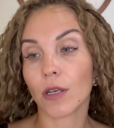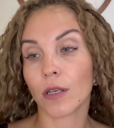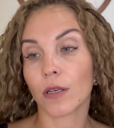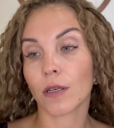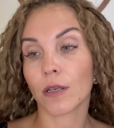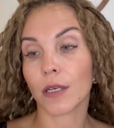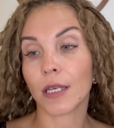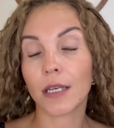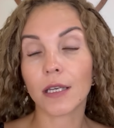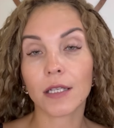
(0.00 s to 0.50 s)

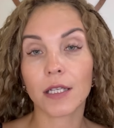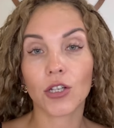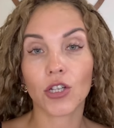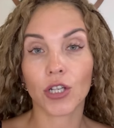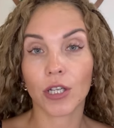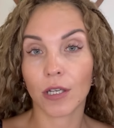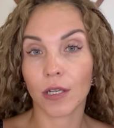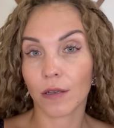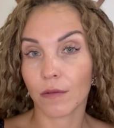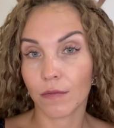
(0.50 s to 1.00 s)
А, если
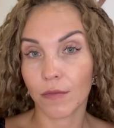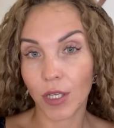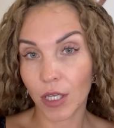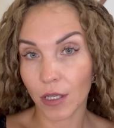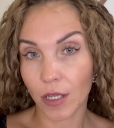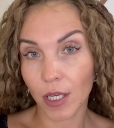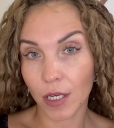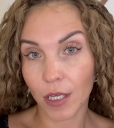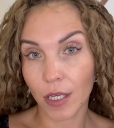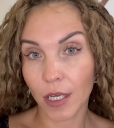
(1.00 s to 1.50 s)
же
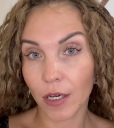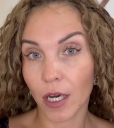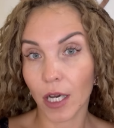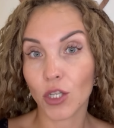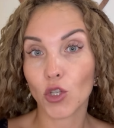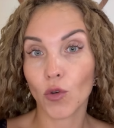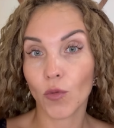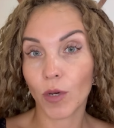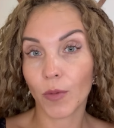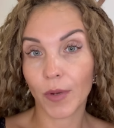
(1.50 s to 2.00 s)
нет никаких
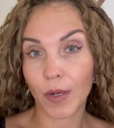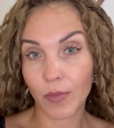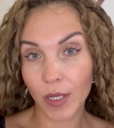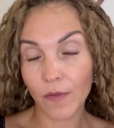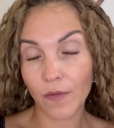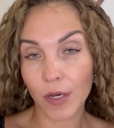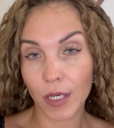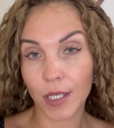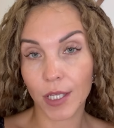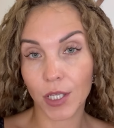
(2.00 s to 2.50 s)
особых
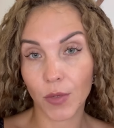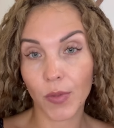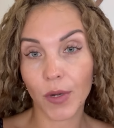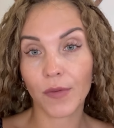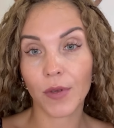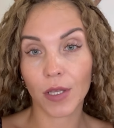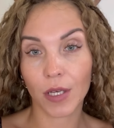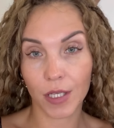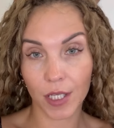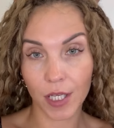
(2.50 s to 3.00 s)
проблем, вы хотите
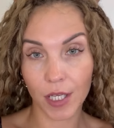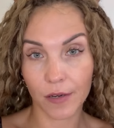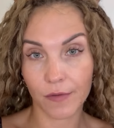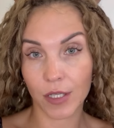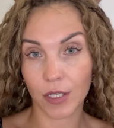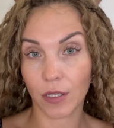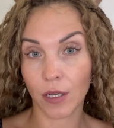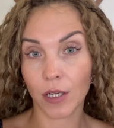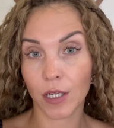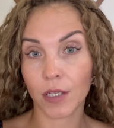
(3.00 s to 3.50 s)

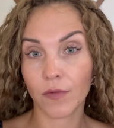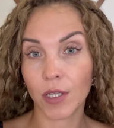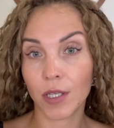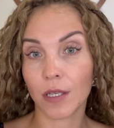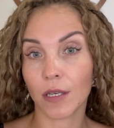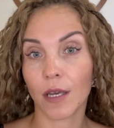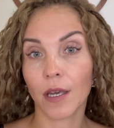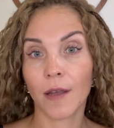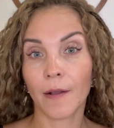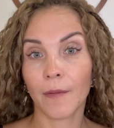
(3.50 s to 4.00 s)
профилактировать да,
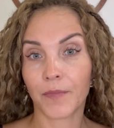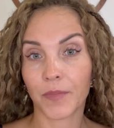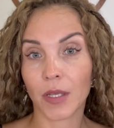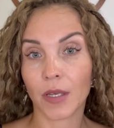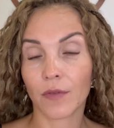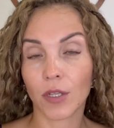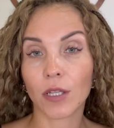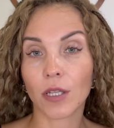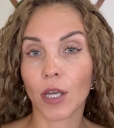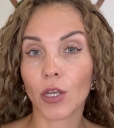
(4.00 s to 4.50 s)
развитие ну,
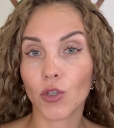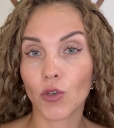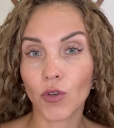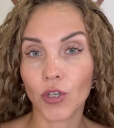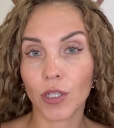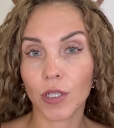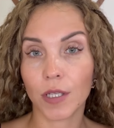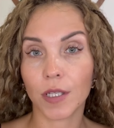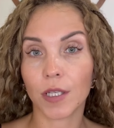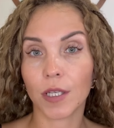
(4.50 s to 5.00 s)
вот этой
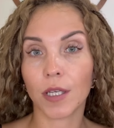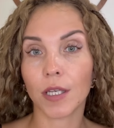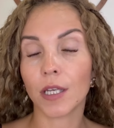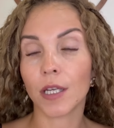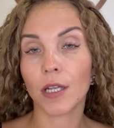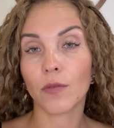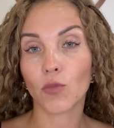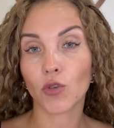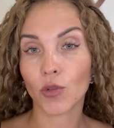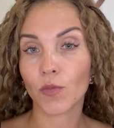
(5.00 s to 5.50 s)
отечности
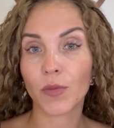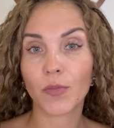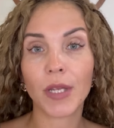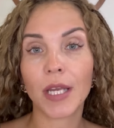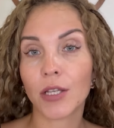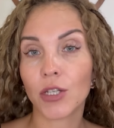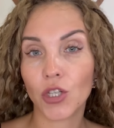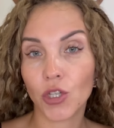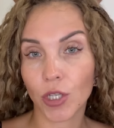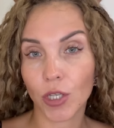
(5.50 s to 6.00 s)
или, может быть,
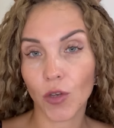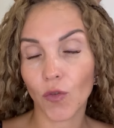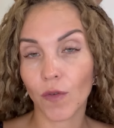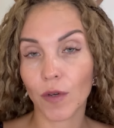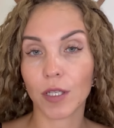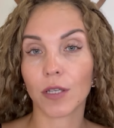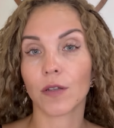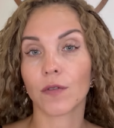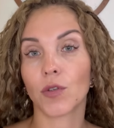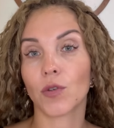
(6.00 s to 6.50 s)
периодически у
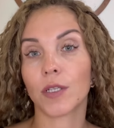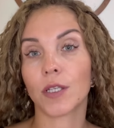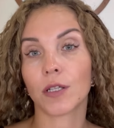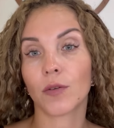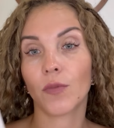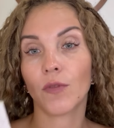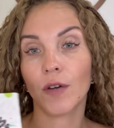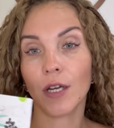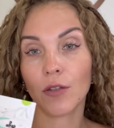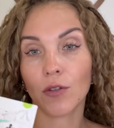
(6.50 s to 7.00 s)
вас это все дело
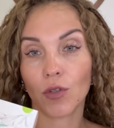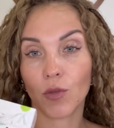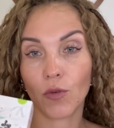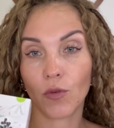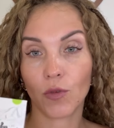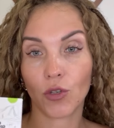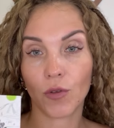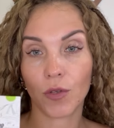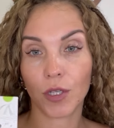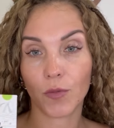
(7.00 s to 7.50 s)
бывает, то с
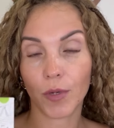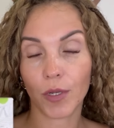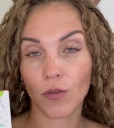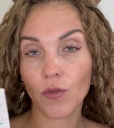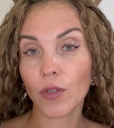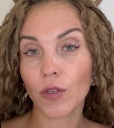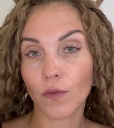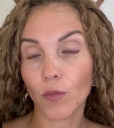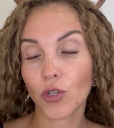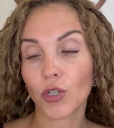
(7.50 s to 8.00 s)
помощью этих
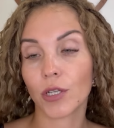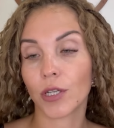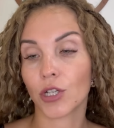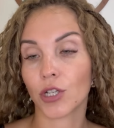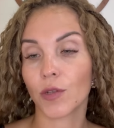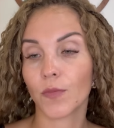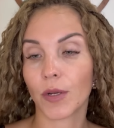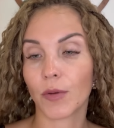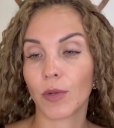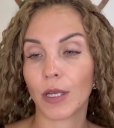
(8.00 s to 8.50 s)
продуктов можно
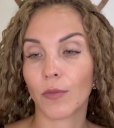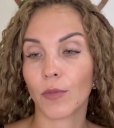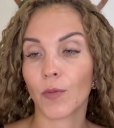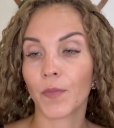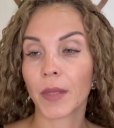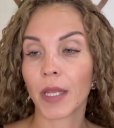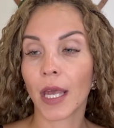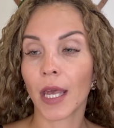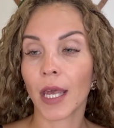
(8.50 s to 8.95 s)
решить проблему.